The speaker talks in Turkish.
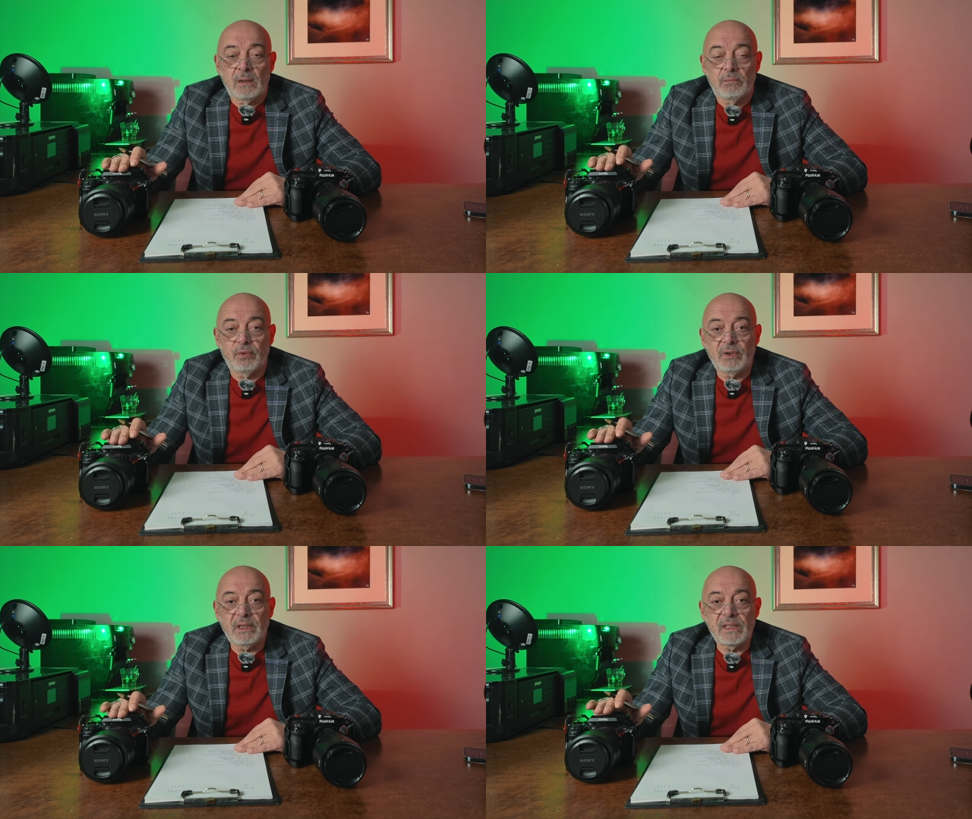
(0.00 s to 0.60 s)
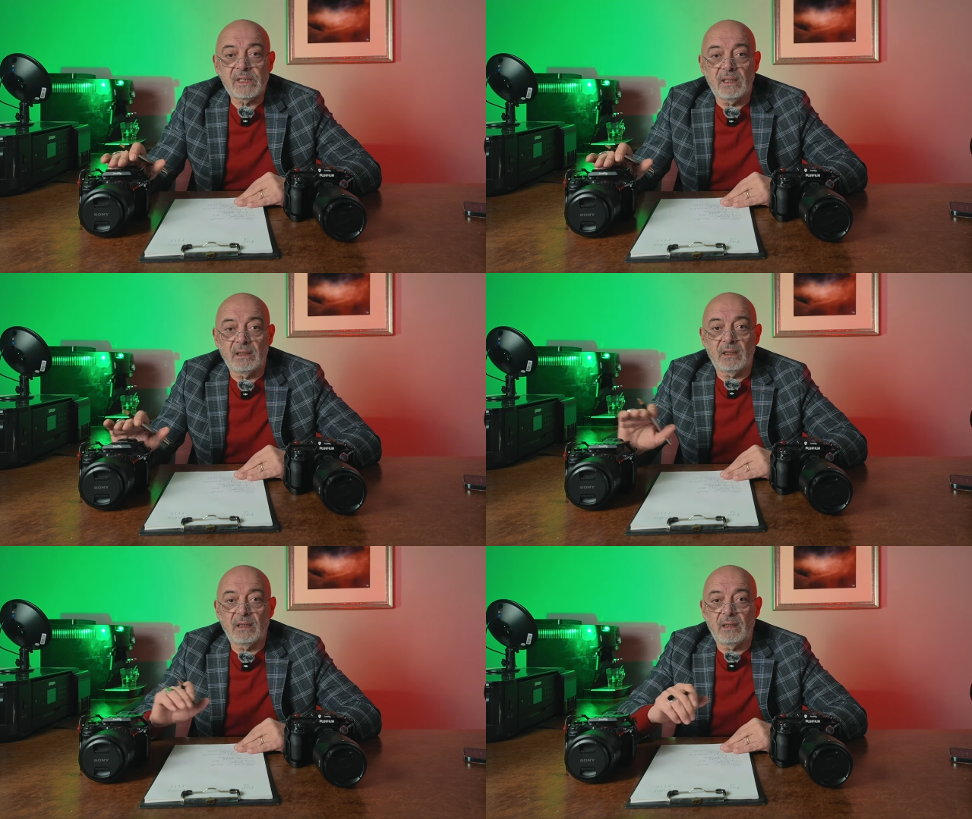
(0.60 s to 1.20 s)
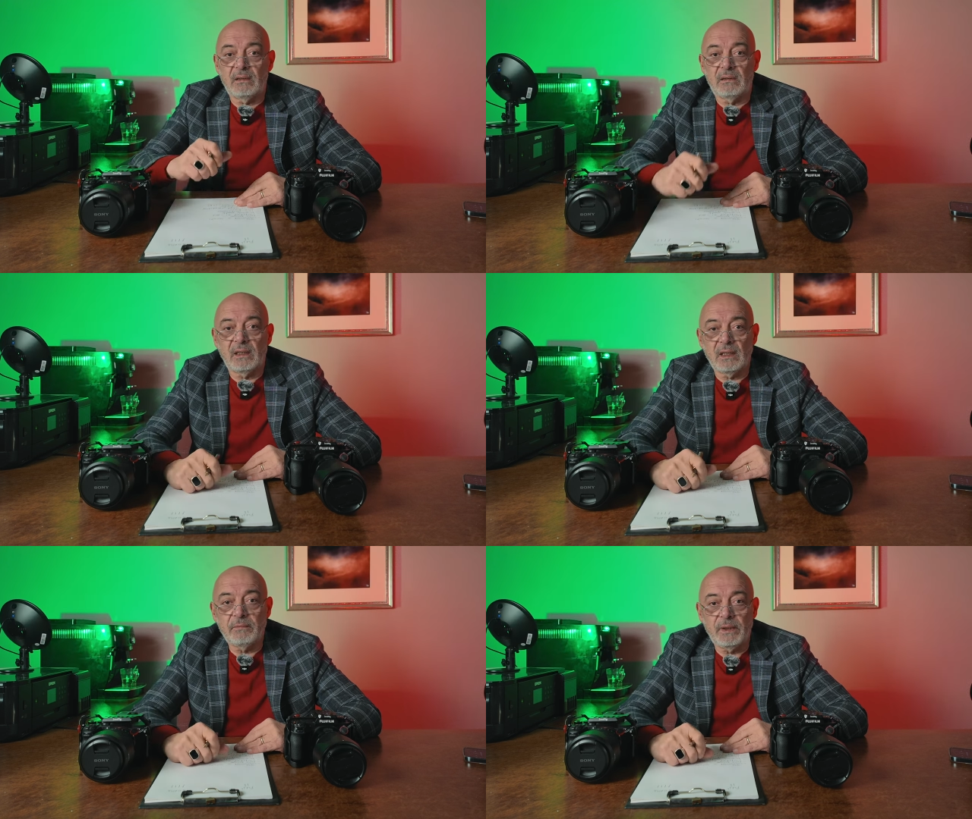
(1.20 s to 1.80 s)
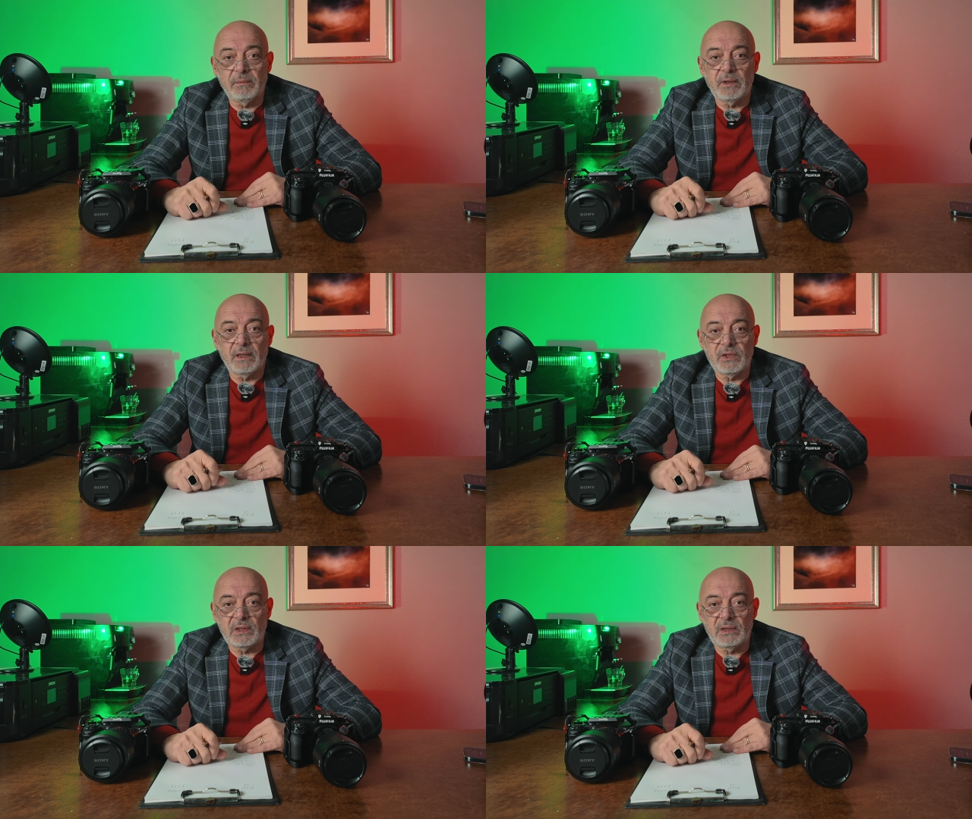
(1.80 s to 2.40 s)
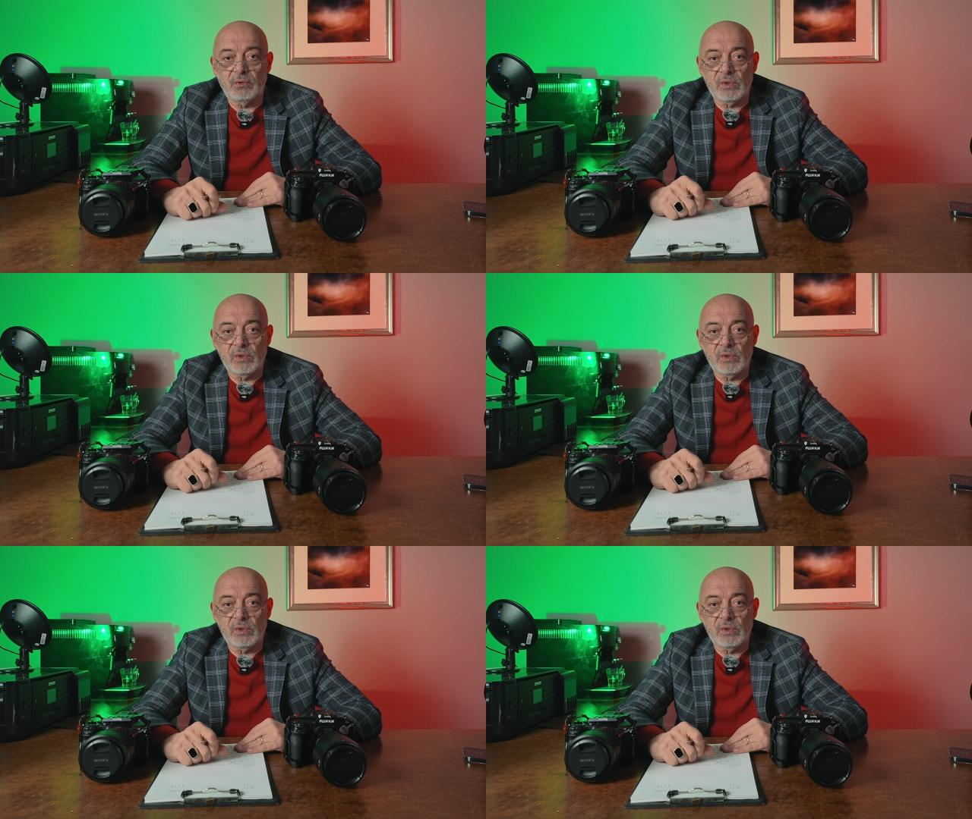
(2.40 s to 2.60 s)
bu yeni seride de renk biliminde ciddi